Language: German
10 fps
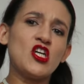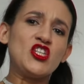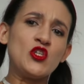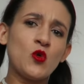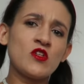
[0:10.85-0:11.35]

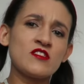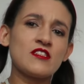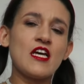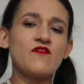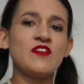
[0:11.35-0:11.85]
Jungs,
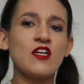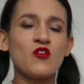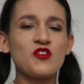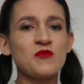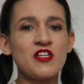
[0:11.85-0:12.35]
wie
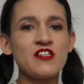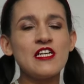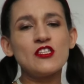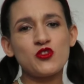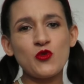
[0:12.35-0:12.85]
auch immer,
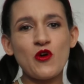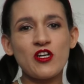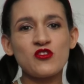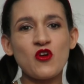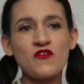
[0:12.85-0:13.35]

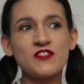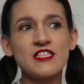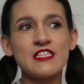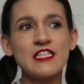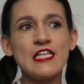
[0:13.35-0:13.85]
zuhören
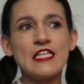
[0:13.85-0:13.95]
durfte,